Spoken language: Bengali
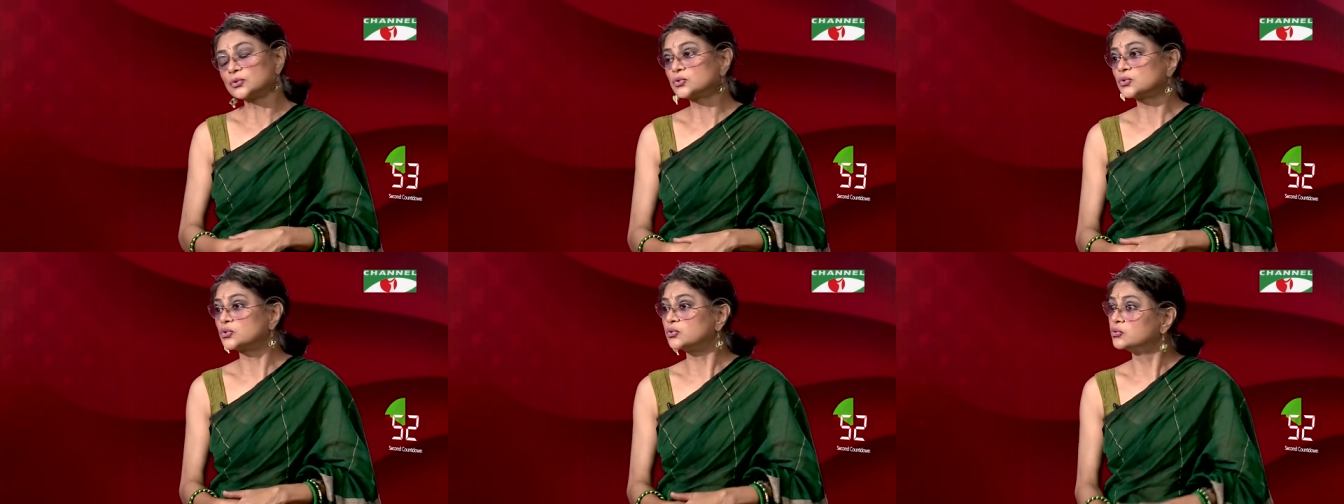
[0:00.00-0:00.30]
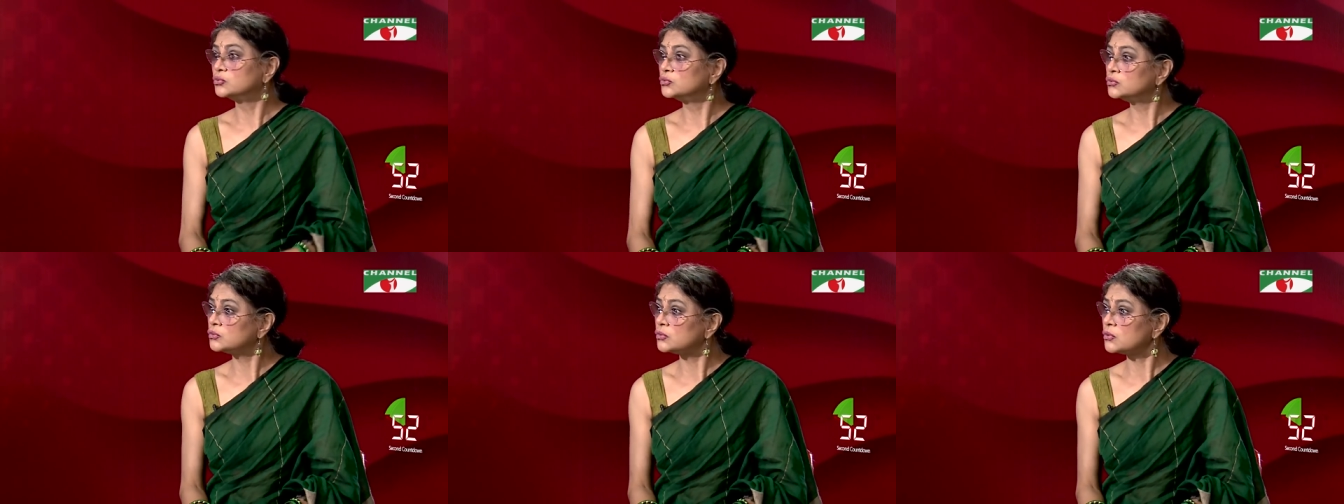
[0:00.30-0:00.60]

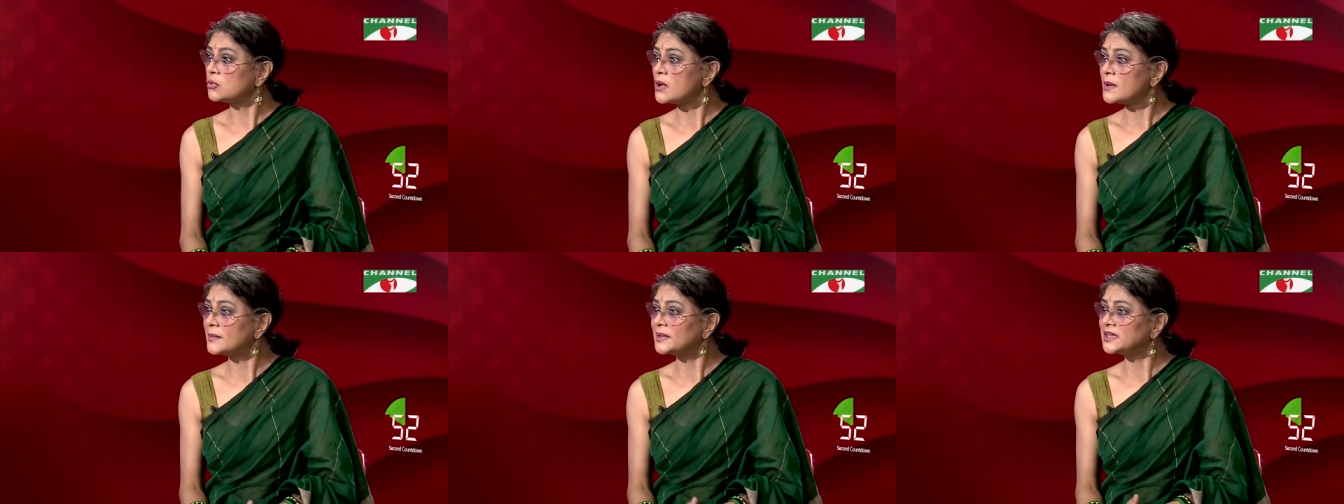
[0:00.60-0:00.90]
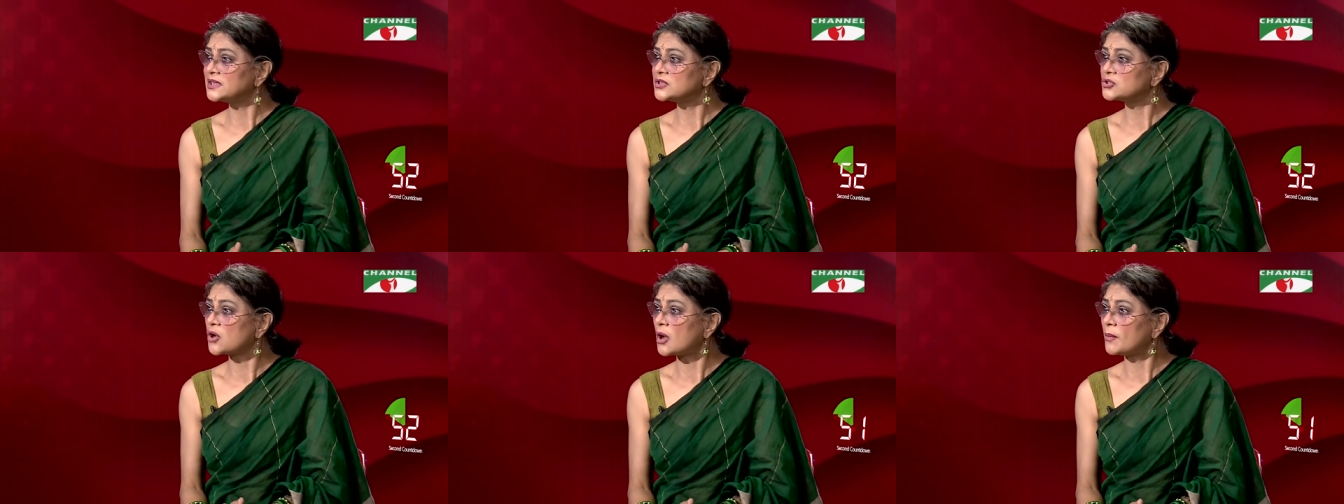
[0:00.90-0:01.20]
ঠুনকো
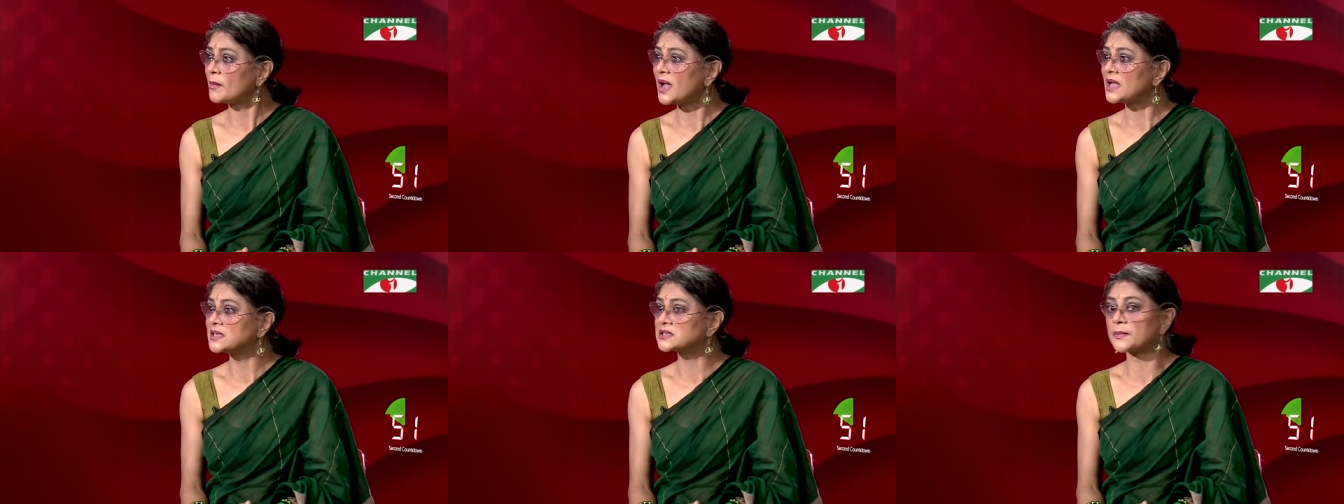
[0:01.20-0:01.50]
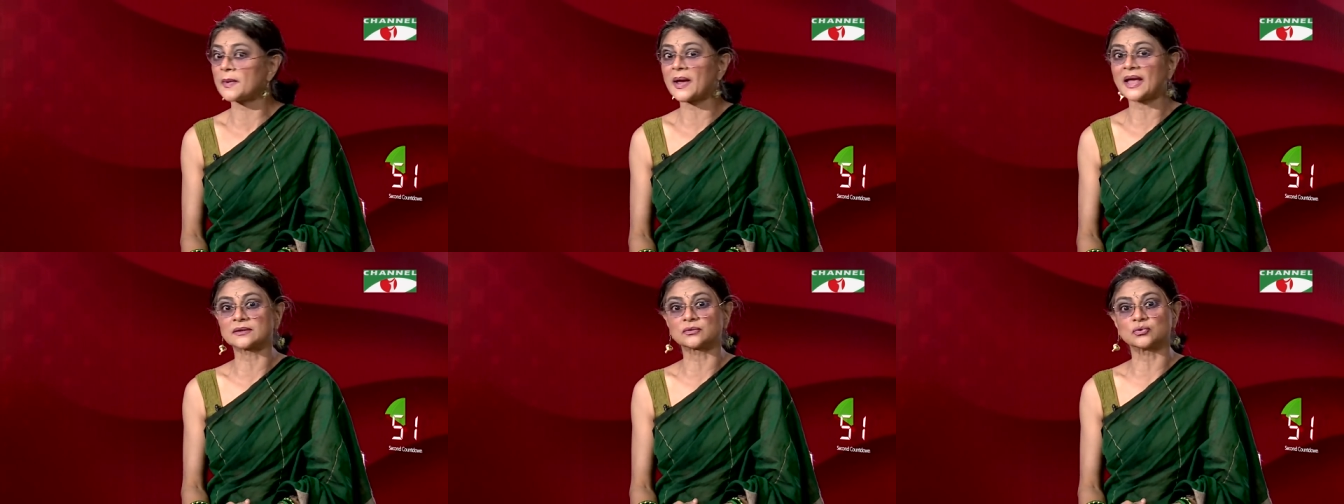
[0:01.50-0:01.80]
আমাদের সমাজ
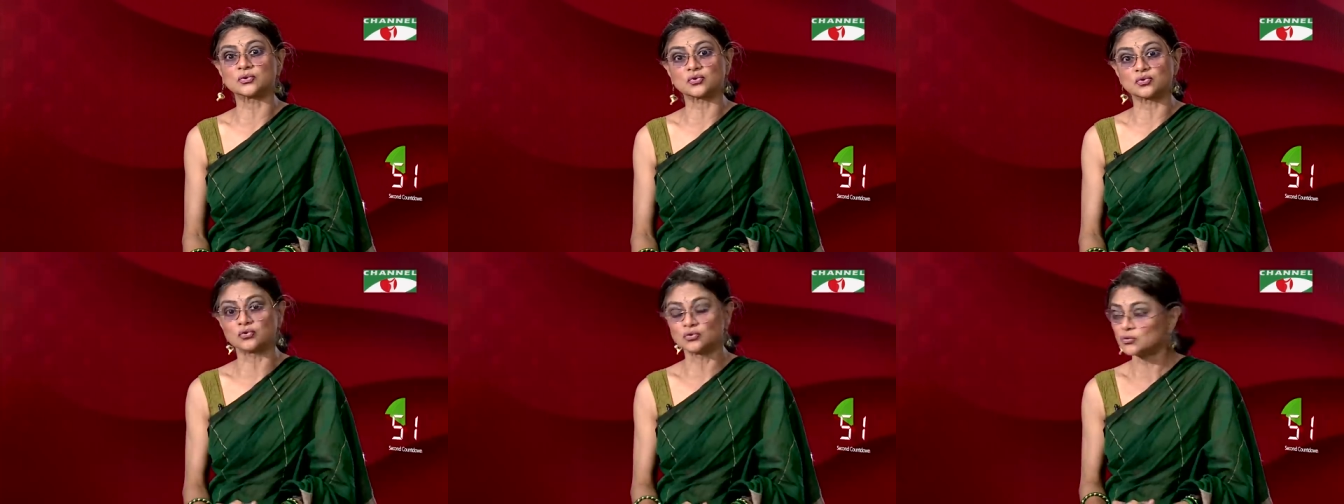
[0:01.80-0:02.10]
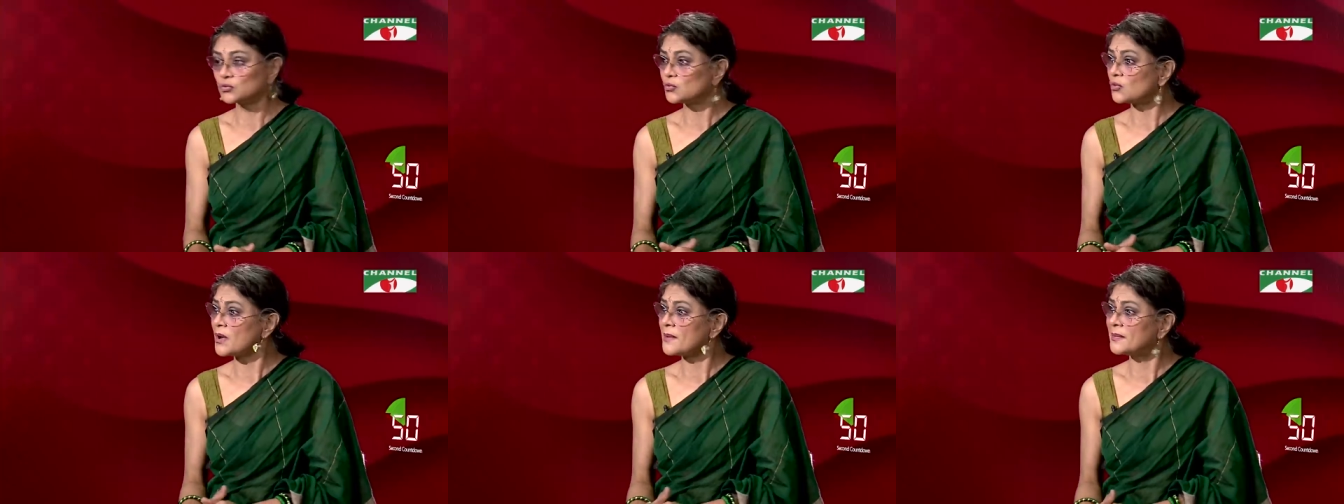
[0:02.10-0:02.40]
বা এত
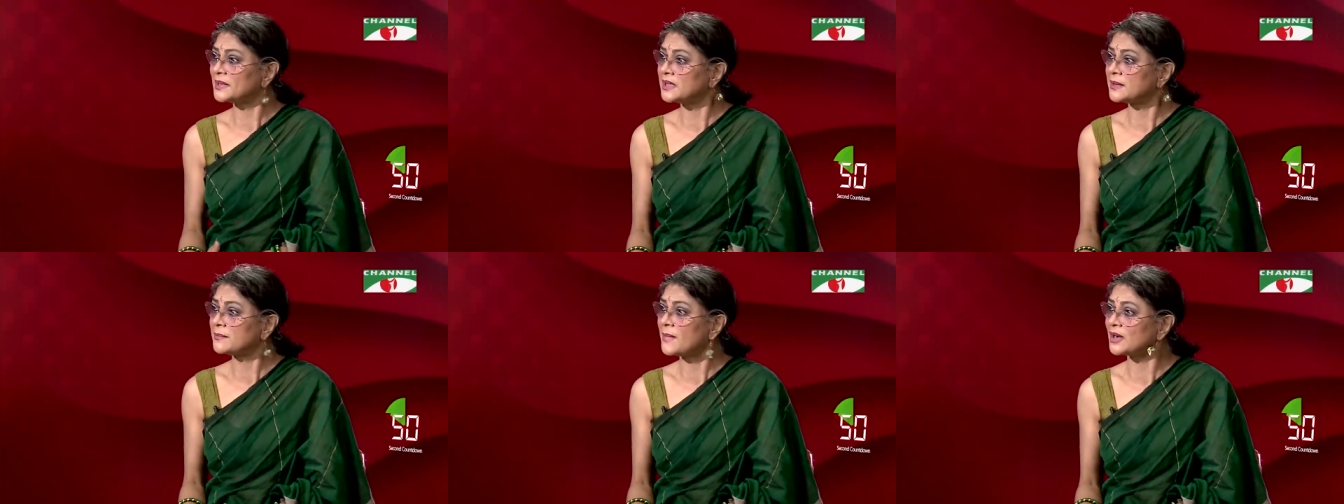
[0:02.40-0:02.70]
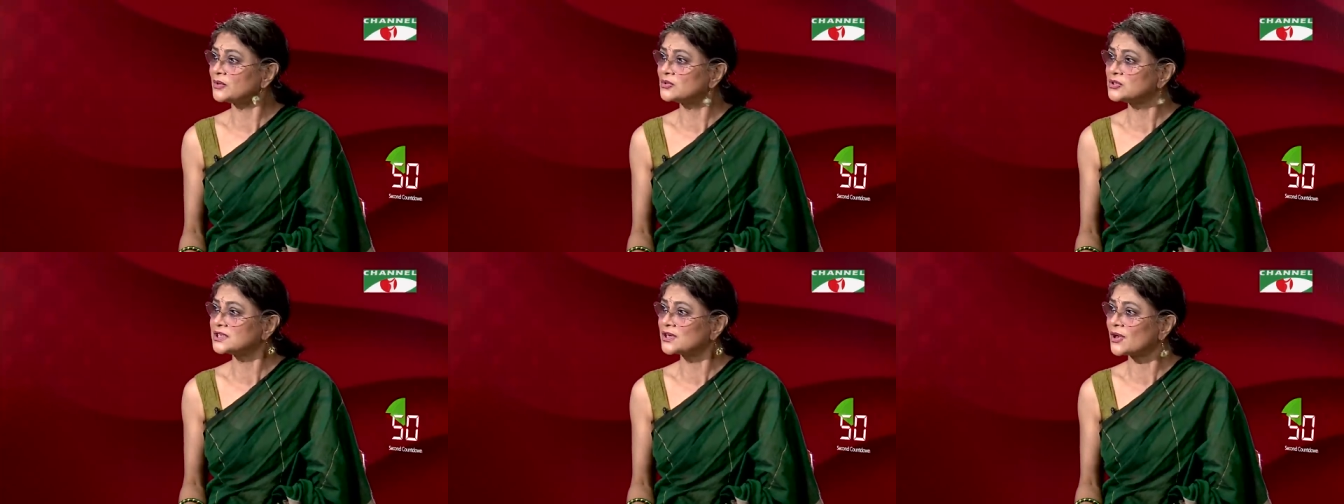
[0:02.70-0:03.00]
ঠুনকো আমাদের
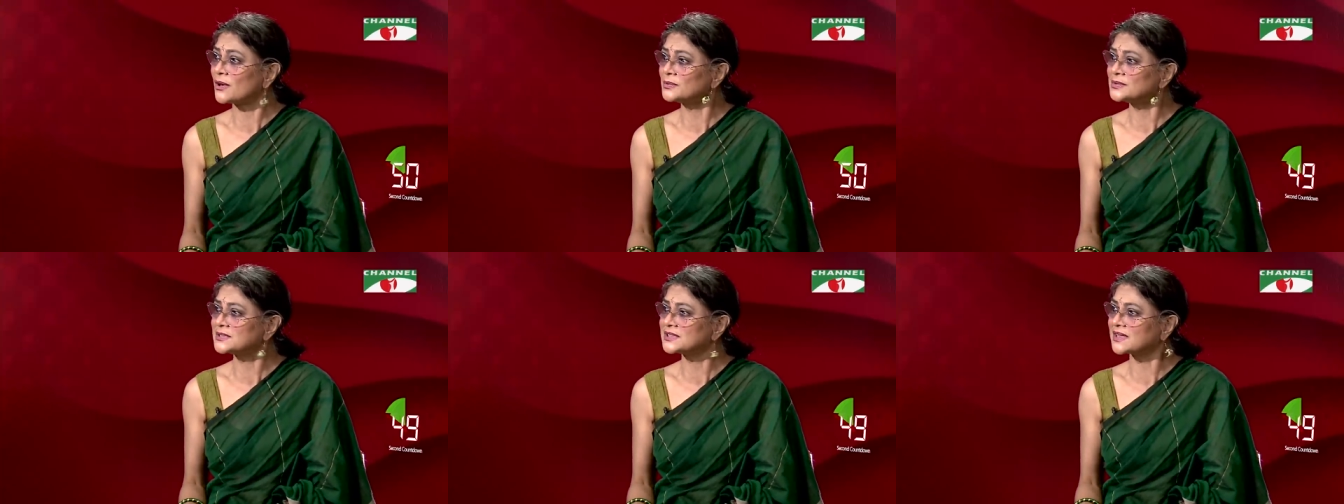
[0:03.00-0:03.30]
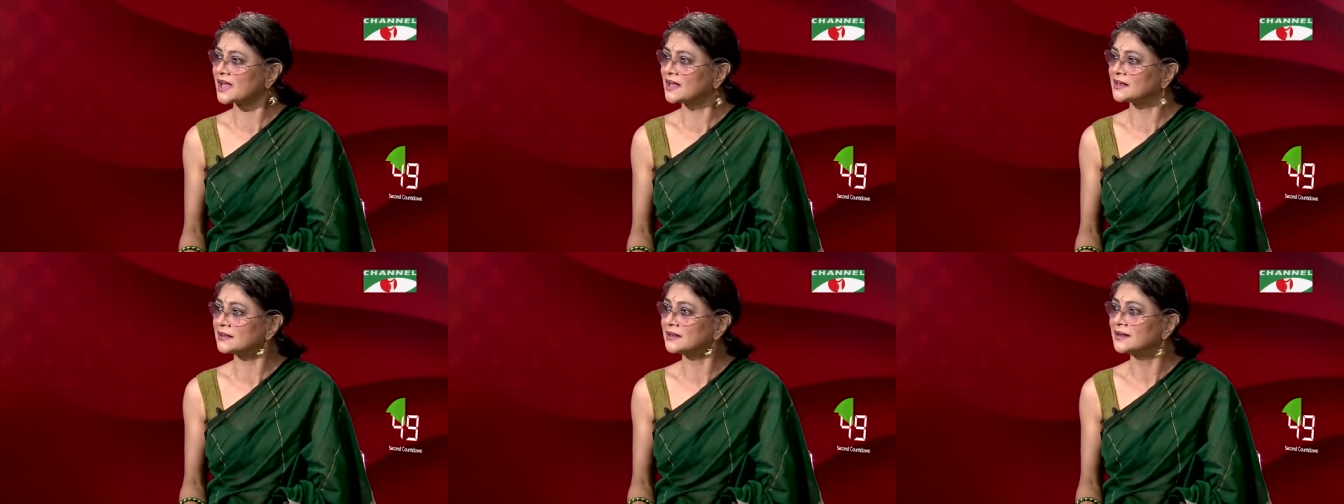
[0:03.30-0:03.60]
মানসিক
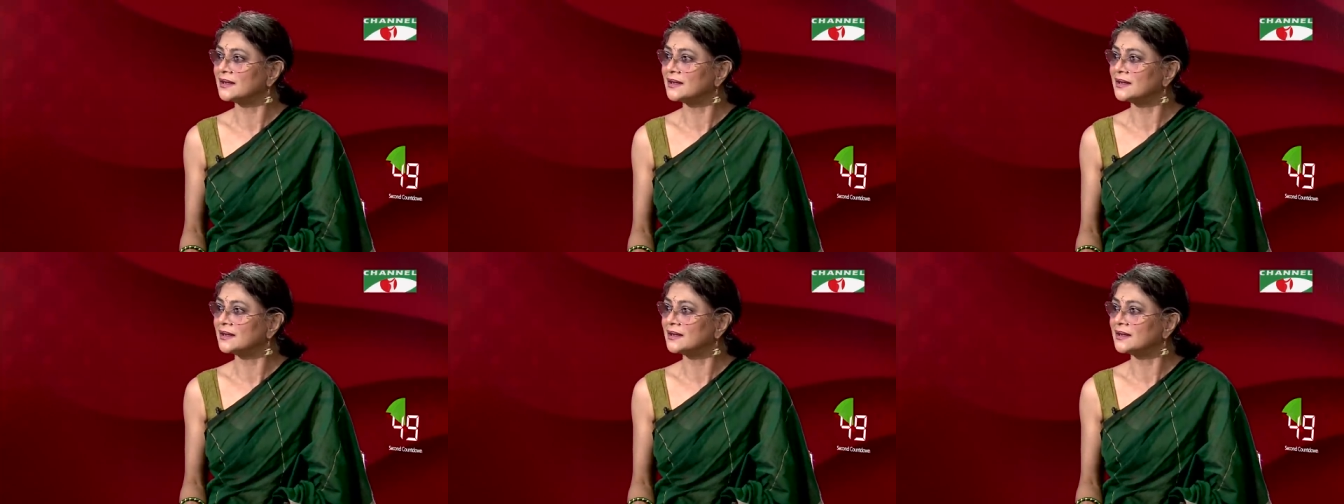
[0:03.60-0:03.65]
অবস্থান